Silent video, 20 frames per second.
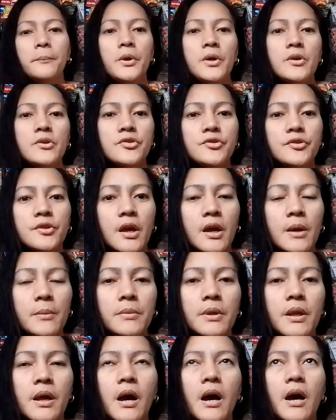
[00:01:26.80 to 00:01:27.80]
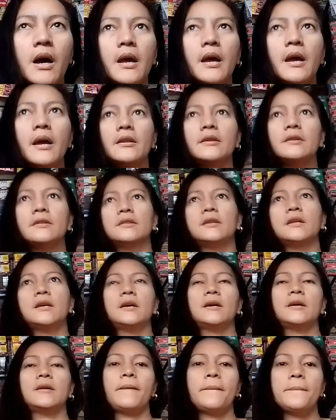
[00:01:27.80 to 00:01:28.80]
first time na
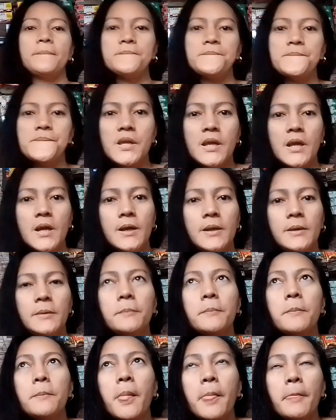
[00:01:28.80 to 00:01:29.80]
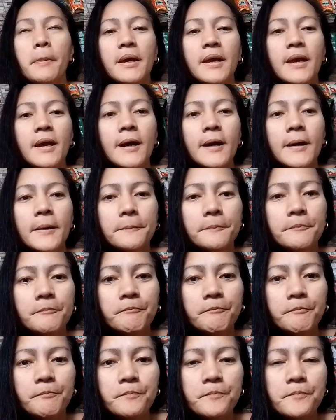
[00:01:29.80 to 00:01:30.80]
ahente. Yan. Mamaya,
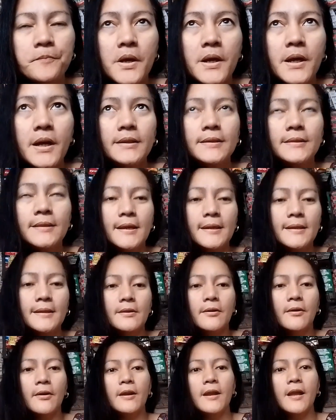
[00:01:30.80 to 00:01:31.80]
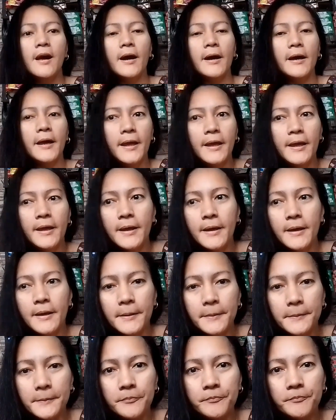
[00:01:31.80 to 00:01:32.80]
mga 10 o'clock
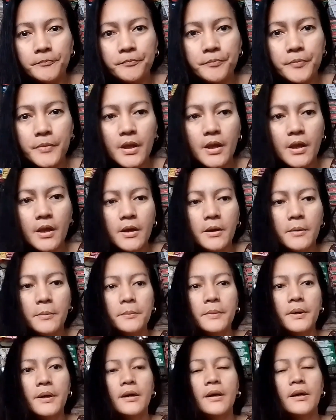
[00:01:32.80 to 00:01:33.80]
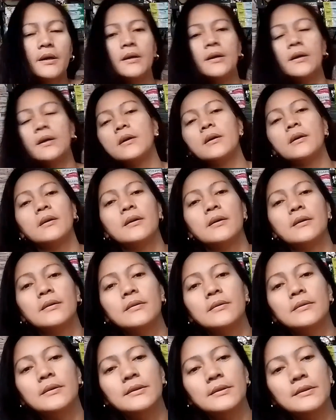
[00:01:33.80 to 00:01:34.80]
a.m., mag
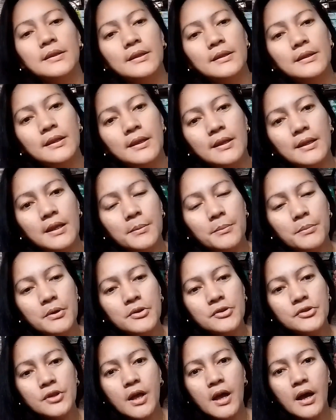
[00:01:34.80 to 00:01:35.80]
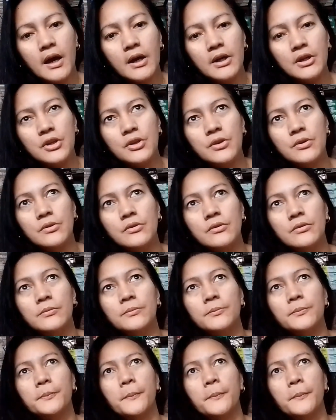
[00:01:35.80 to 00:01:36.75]
deliver sa akin yung